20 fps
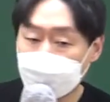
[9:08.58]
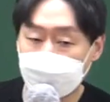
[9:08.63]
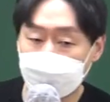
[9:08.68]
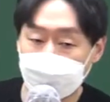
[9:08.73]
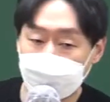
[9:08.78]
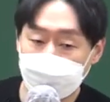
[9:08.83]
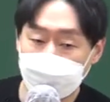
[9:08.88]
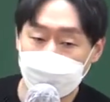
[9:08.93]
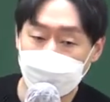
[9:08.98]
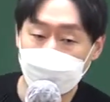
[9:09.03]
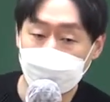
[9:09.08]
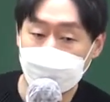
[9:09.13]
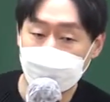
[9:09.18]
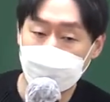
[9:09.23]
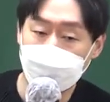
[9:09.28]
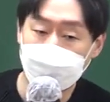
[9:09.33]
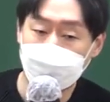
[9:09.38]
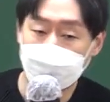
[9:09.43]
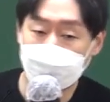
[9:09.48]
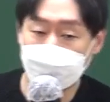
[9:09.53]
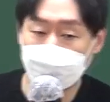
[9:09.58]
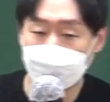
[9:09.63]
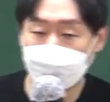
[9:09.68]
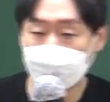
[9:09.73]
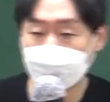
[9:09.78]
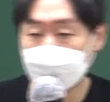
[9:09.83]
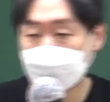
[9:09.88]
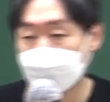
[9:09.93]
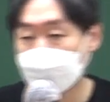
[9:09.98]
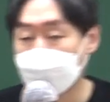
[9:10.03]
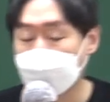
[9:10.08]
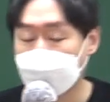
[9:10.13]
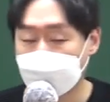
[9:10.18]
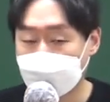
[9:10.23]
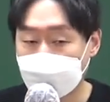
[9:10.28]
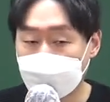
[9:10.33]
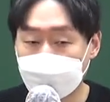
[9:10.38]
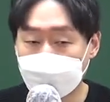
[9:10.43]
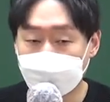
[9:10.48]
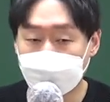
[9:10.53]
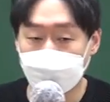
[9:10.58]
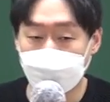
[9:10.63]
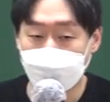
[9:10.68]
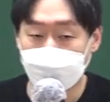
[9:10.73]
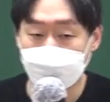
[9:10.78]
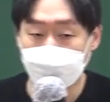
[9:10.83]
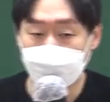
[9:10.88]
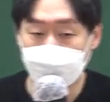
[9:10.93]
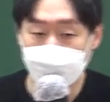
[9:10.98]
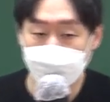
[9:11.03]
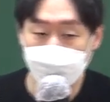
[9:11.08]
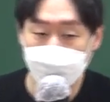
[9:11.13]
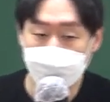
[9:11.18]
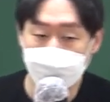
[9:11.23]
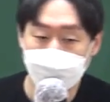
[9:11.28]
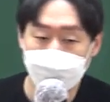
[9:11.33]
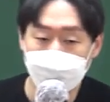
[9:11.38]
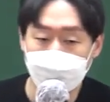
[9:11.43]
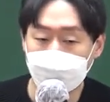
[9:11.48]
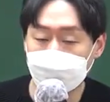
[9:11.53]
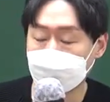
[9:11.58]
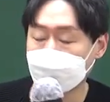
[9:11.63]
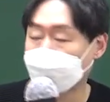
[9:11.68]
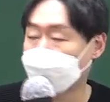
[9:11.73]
분들은 기업체 쪽으로는 잘 안 가시더라고요. 기업체 쪽으로는